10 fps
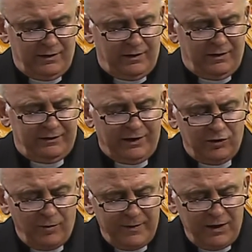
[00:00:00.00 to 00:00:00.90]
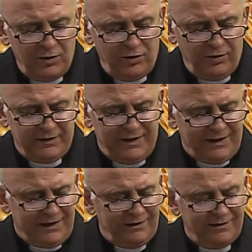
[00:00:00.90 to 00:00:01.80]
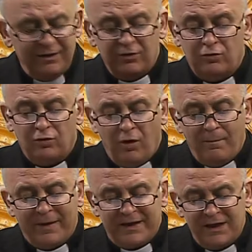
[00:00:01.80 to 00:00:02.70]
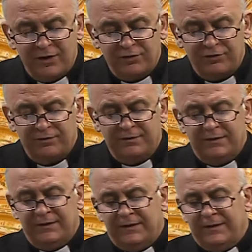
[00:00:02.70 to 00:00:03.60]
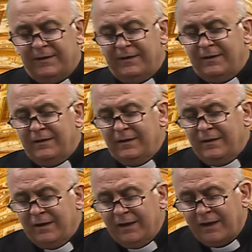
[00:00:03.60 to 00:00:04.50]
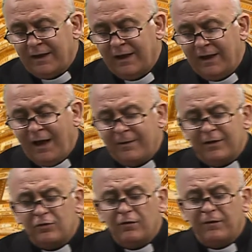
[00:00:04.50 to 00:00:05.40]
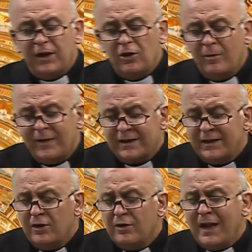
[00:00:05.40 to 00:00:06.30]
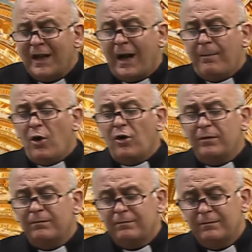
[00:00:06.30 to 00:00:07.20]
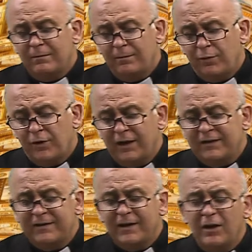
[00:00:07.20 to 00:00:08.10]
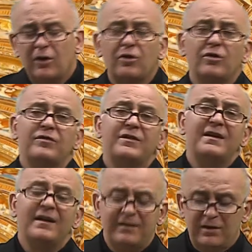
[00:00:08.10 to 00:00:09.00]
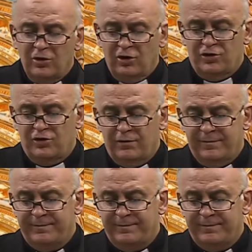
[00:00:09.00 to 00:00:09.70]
San Domingo de Arquicia y sus compañeros, que habían sufrido martirio en el Japón por el siglo XVIII.